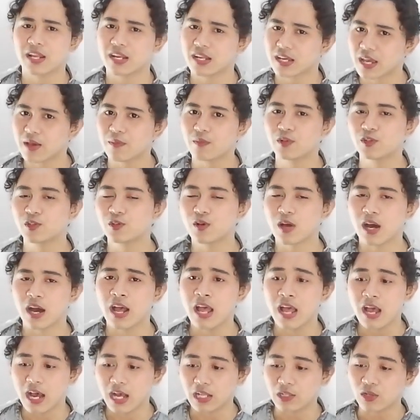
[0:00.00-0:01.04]
Jadi kepo juga
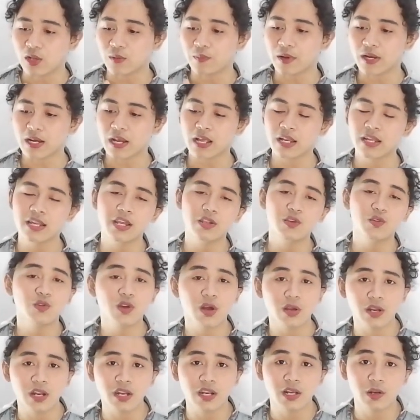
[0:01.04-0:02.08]
atau apakah dia
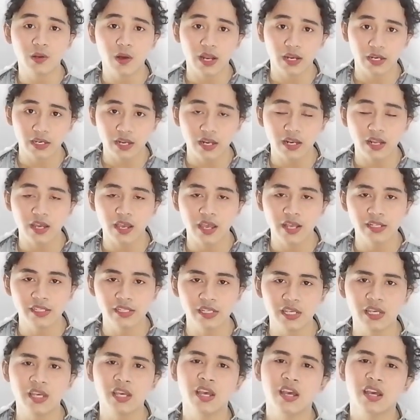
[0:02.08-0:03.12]
juga udah dikeluarin dari
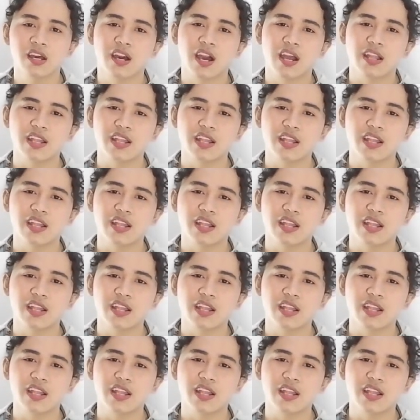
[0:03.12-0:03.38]
agensi